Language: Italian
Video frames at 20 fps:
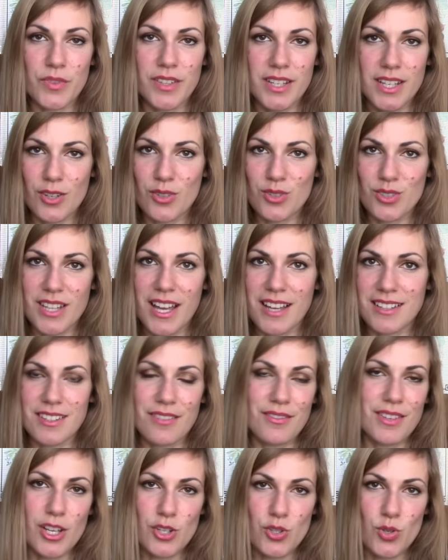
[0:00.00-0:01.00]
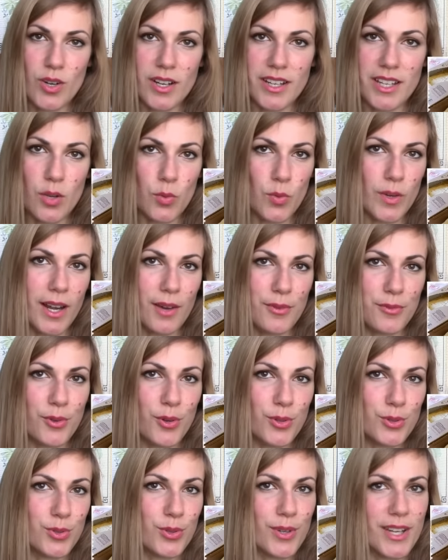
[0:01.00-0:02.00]
vi ricordate, vi lascerò anche qui la
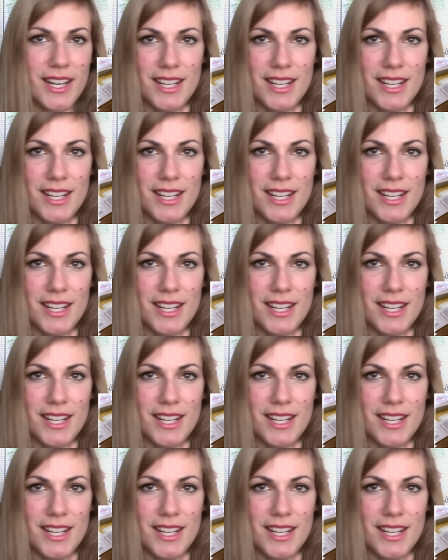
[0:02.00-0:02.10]
foto